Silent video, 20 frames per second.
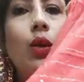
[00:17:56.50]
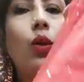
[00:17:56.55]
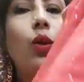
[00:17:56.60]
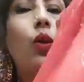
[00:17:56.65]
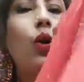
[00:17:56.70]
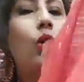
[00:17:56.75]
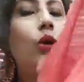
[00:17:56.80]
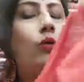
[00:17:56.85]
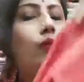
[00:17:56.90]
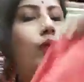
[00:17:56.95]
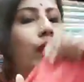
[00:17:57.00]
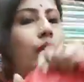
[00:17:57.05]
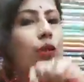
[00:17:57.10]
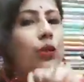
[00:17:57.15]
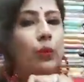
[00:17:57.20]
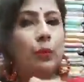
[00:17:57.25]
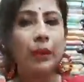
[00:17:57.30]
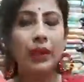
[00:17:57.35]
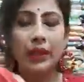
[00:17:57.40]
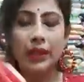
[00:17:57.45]
অল ওভার
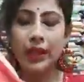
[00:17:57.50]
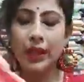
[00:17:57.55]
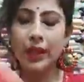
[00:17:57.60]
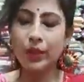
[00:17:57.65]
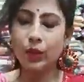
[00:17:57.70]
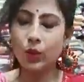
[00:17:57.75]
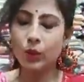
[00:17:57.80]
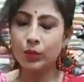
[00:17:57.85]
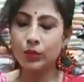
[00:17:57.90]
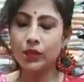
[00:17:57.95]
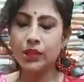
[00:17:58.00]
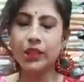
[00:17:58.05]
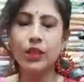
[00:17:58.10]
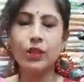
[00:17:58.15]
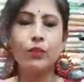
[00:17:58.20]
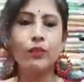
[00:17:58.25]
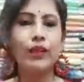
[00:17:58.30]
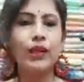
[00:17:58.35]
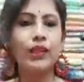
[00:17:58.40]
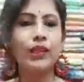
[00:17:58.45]
দোপাট্টা এরকম
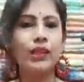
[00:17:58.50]
সিকোয়েন্স